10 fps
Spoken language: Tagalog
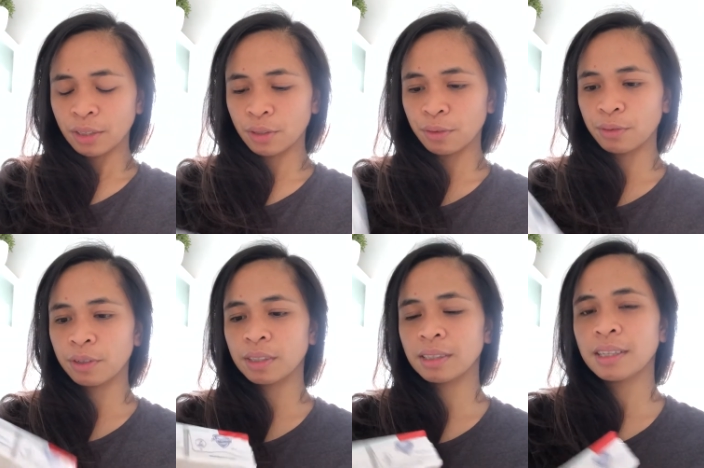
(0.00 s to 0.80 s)
So,
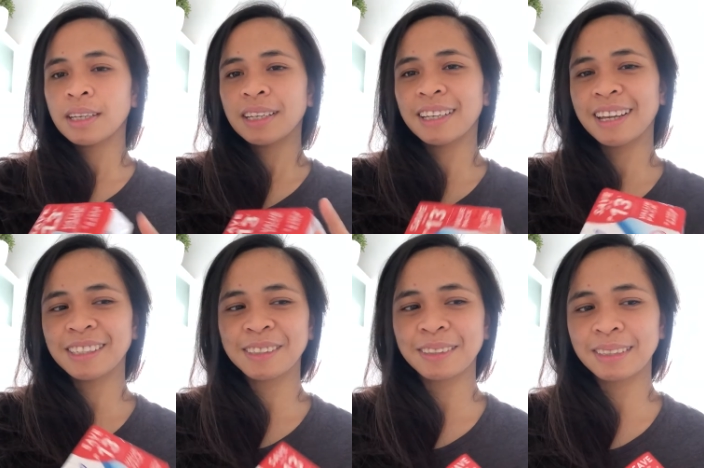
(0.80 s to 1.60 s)
first,
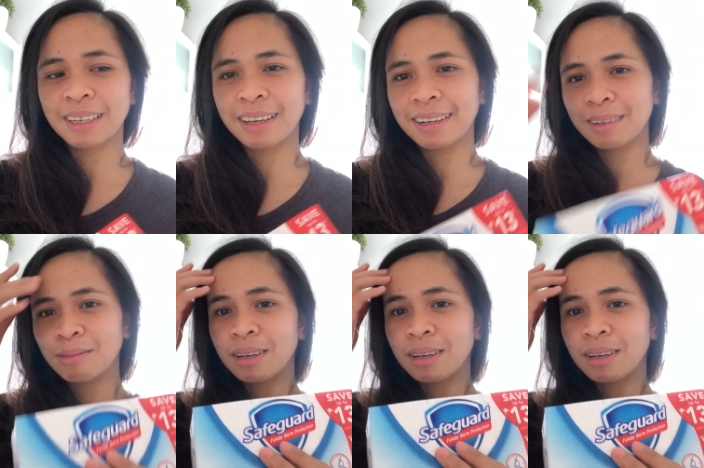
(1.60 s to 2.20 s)
nas ko si Ellen.